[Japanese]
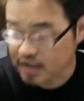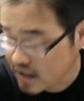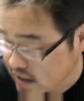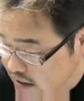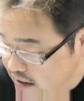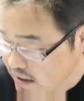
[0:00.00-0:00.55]

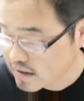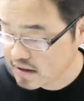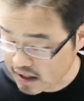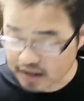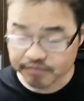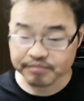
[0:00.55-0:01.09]

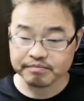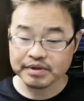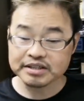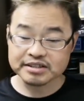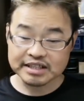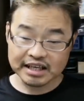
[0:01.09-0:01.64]
で、
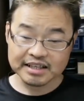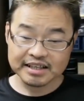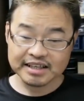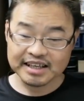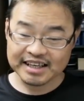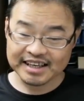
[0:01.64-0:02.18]
まずね、
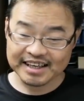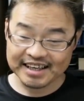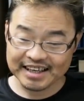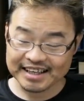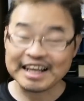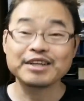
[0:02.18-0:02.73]

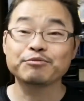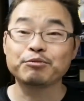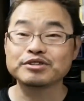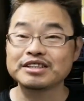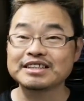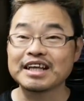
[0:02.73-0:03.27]
えー、何を
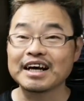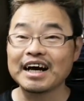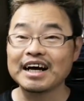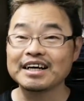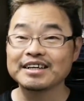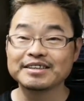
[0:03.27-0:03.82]
ポチったか、